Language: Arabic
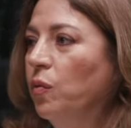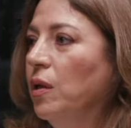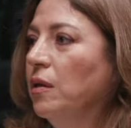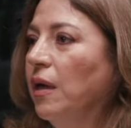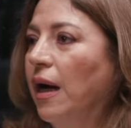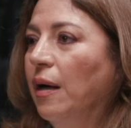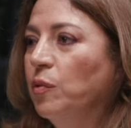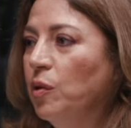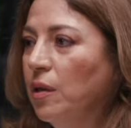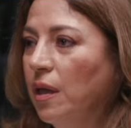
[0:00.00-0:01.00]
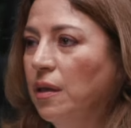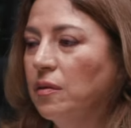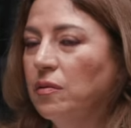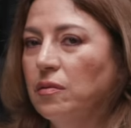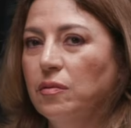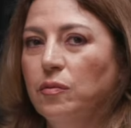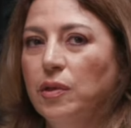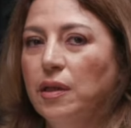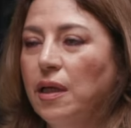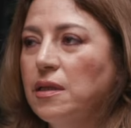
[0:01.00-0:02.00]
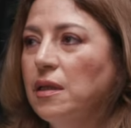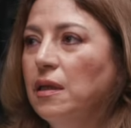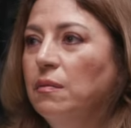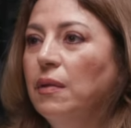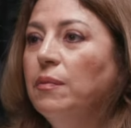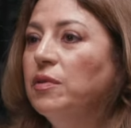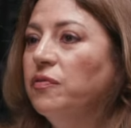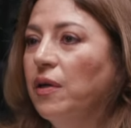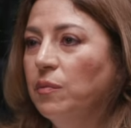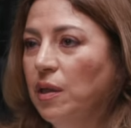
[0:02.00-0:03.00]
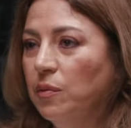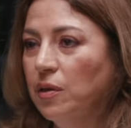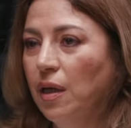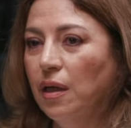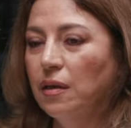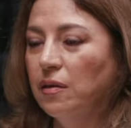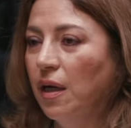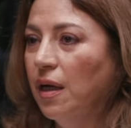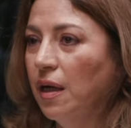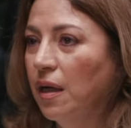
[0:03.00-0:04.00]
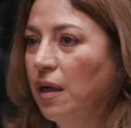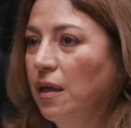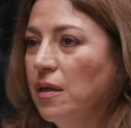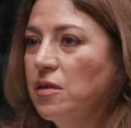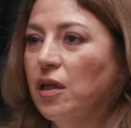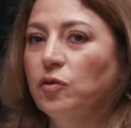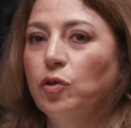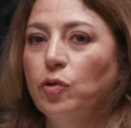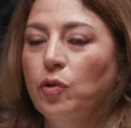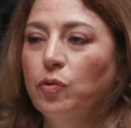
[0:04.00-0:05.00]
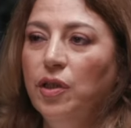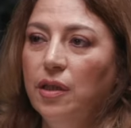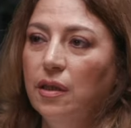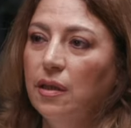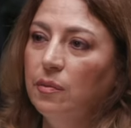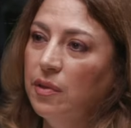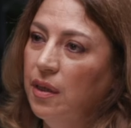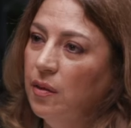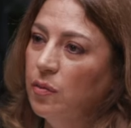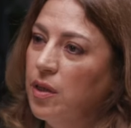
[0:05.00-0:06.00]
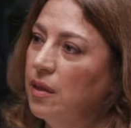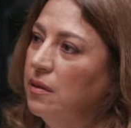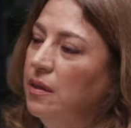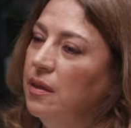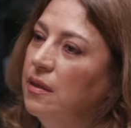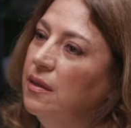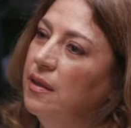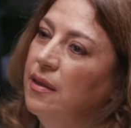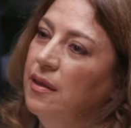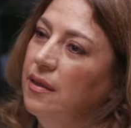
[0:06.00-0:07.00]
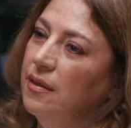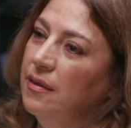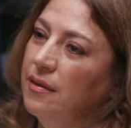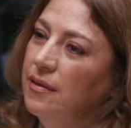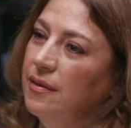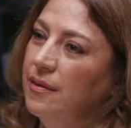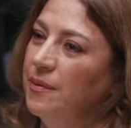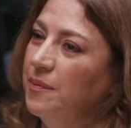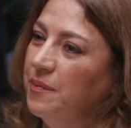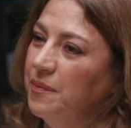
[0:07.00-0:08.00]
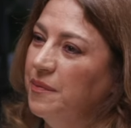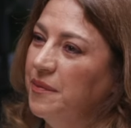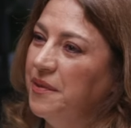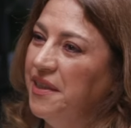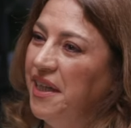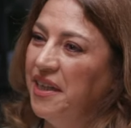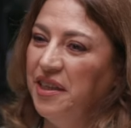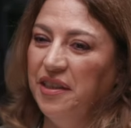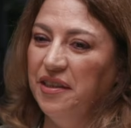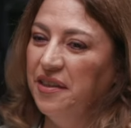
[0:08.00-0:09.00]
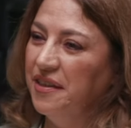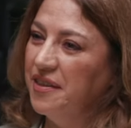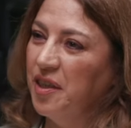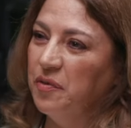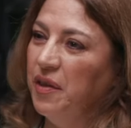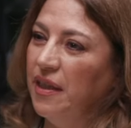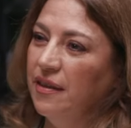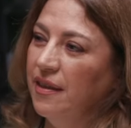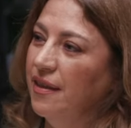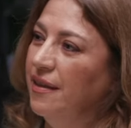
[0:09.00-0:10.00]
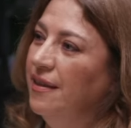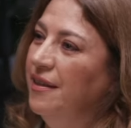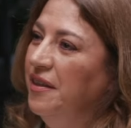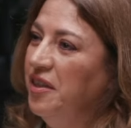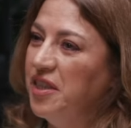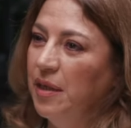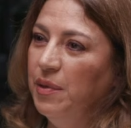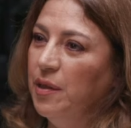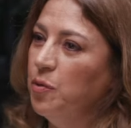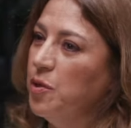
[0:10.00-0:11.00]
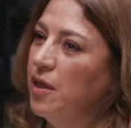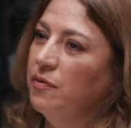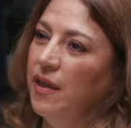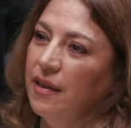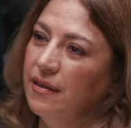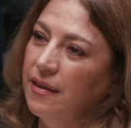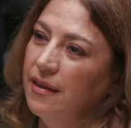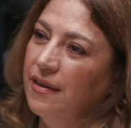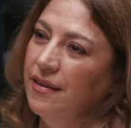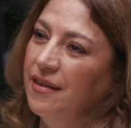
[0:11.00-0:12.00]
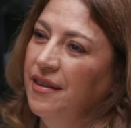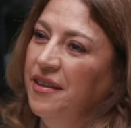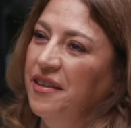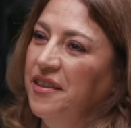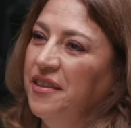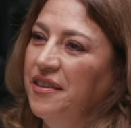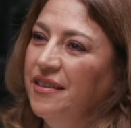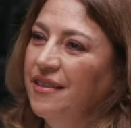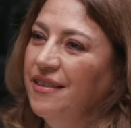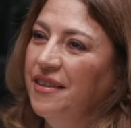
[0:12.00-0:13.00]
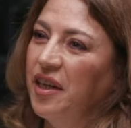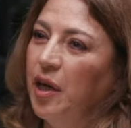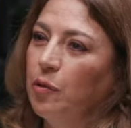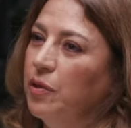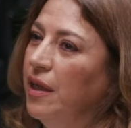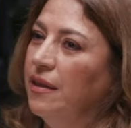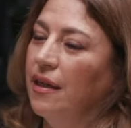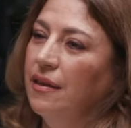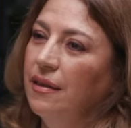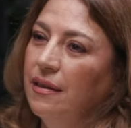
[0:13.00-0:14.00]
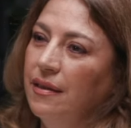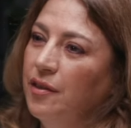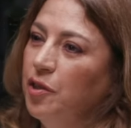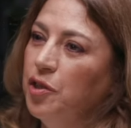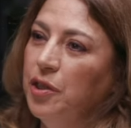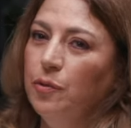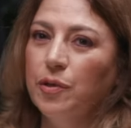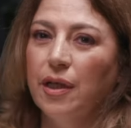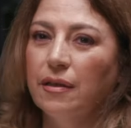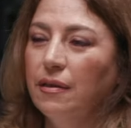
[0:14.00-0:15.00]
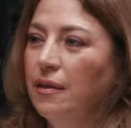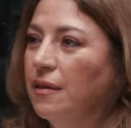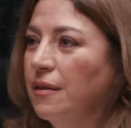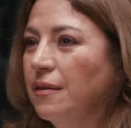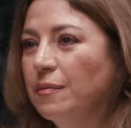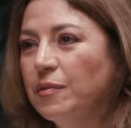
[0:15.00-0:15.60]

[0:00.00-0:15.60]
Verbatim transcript: والتعامل الغلط والناس اللي ما بتفهم علم الطاقة صارت تدخل وتحكي كلمتين وصارت هي آه، يعني صار في عندها حسابات وصار في عندها اكونتات عن الانرجي وصارت هي